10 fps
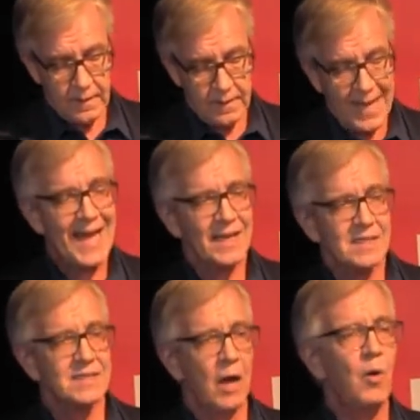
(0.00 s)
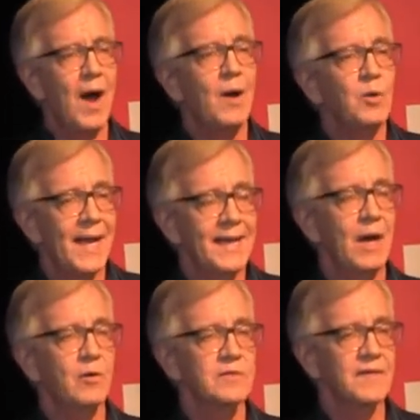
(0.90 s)
Ja, das ist auch ein
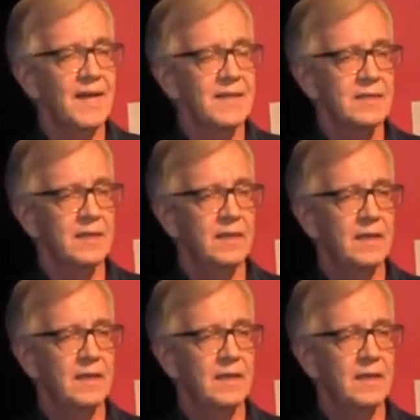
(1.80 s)
Ausweis.